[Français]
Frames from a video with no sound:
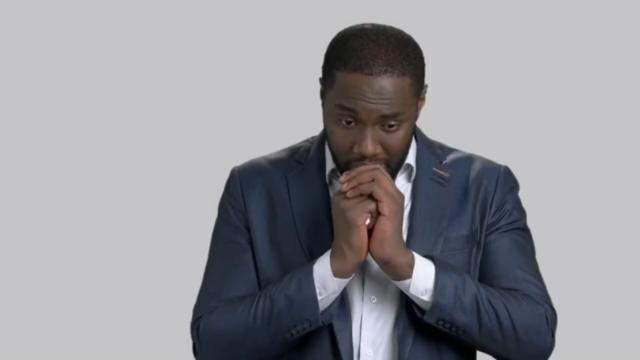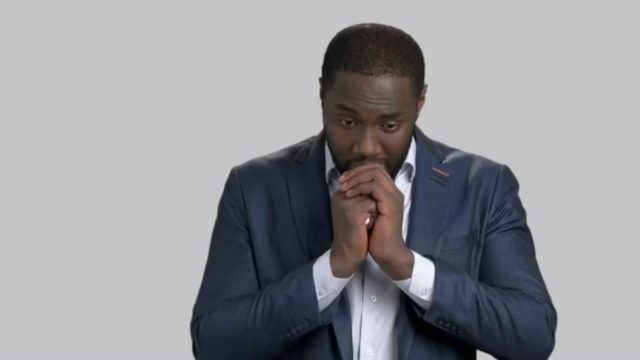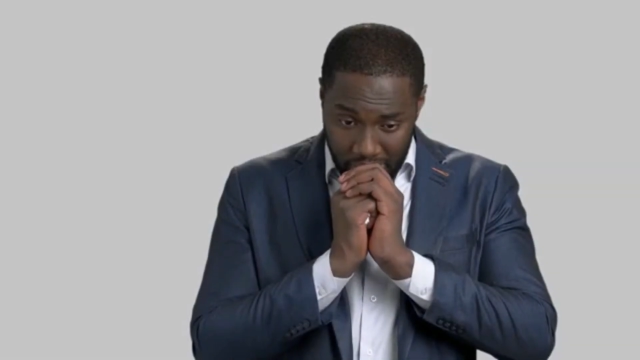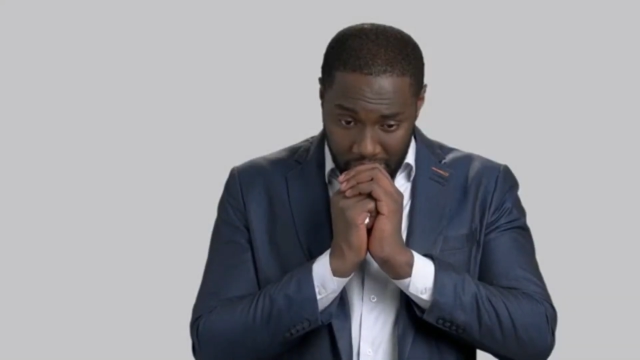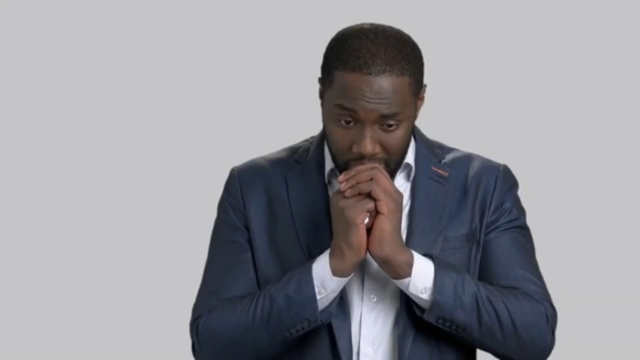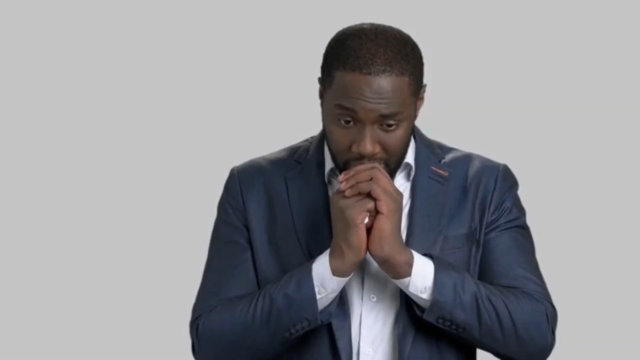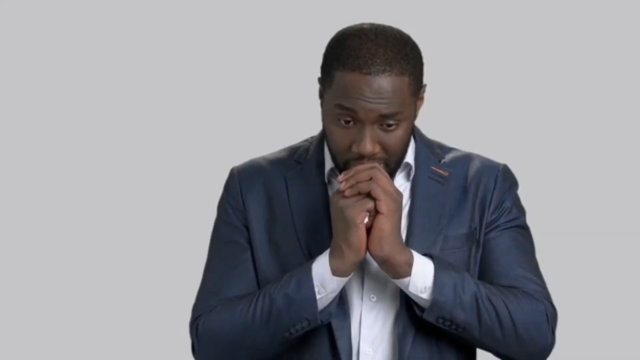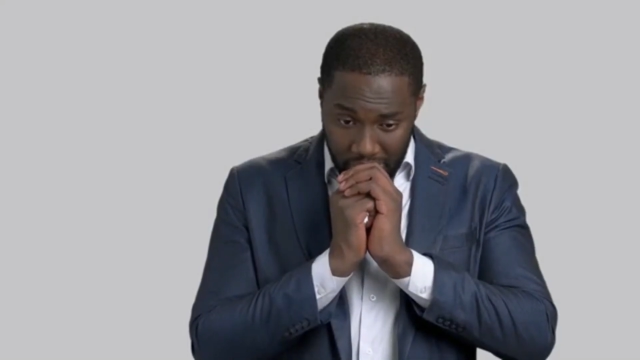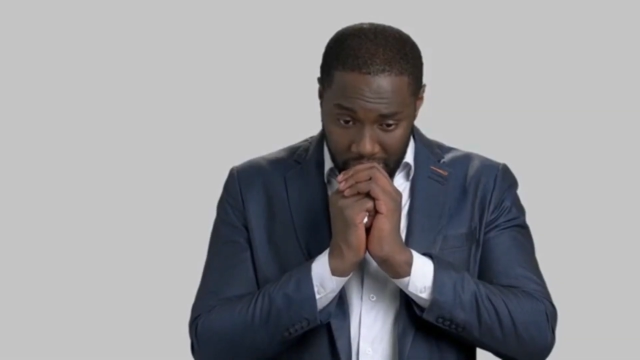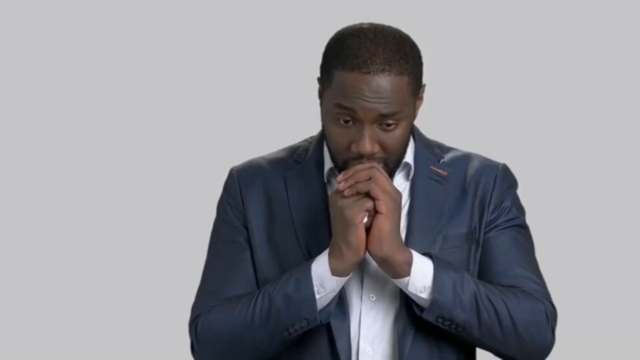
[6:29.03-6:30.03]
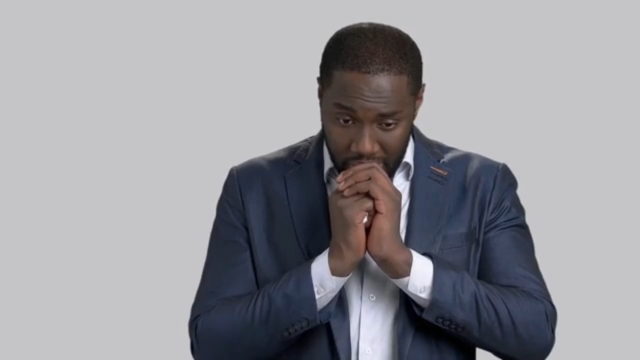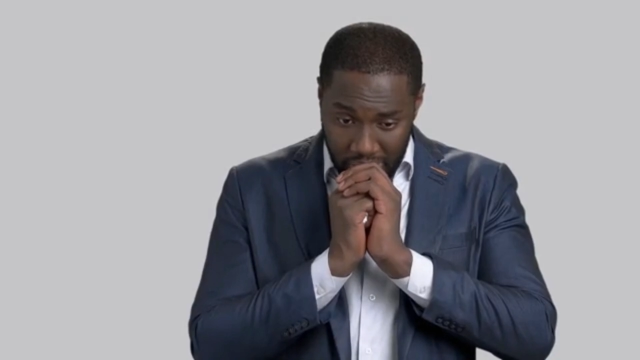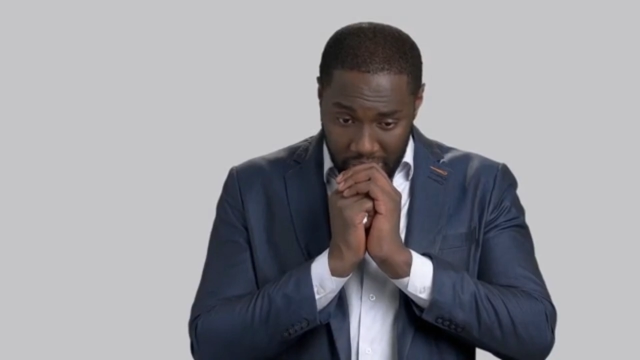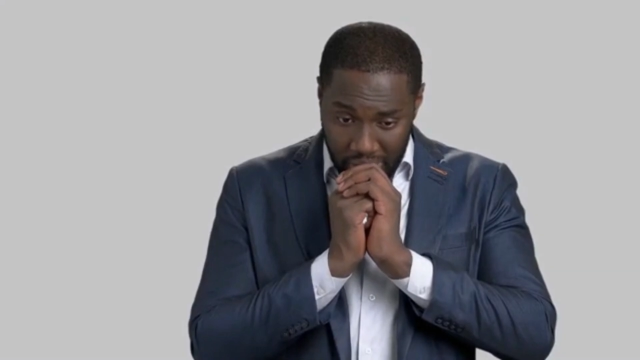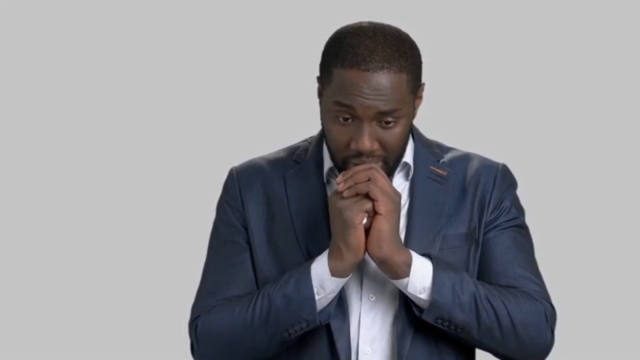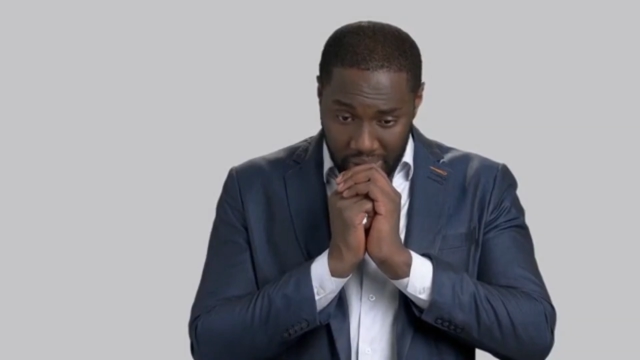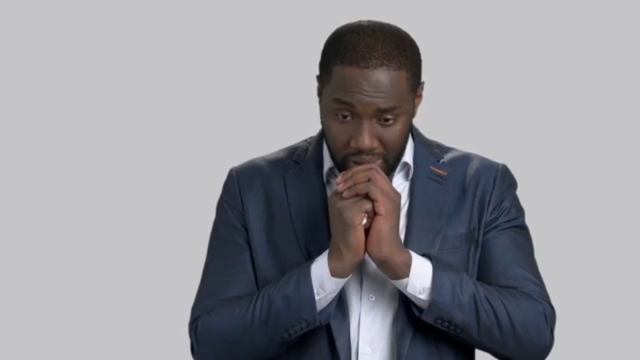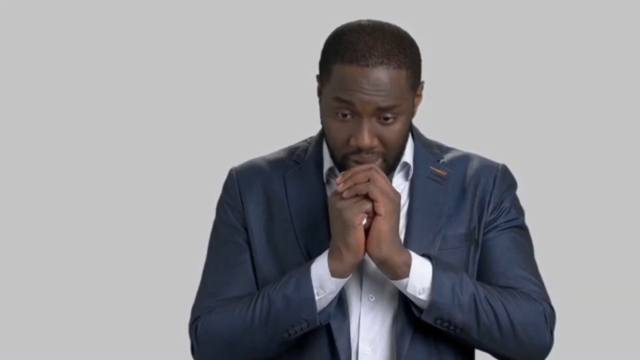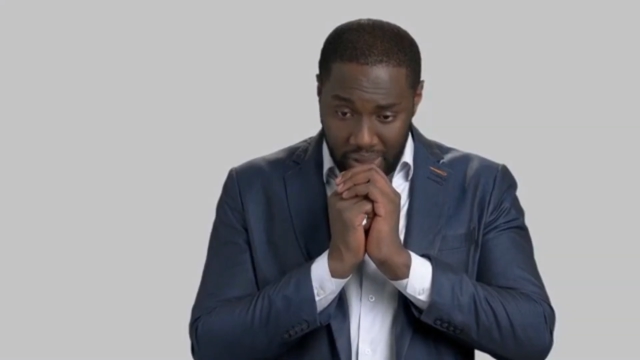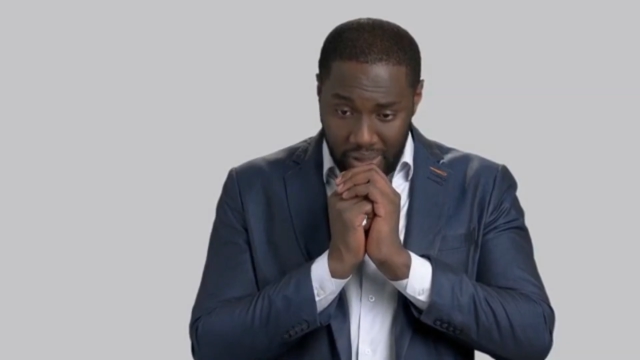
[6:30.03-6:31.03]
Un homme sain sait reconnaître ses
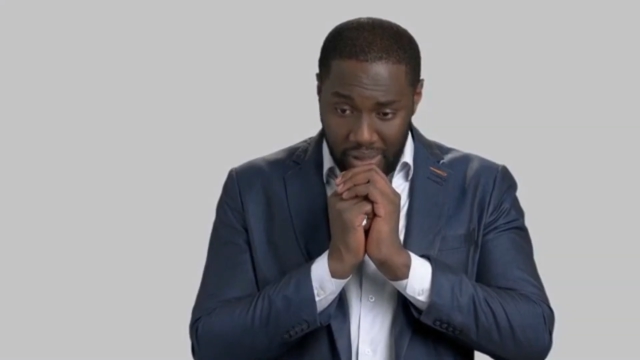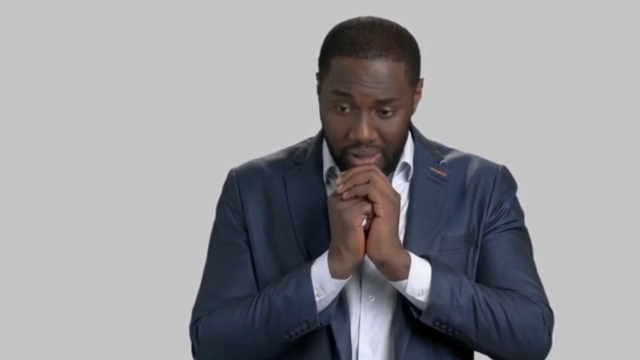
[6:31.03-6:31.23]
torts.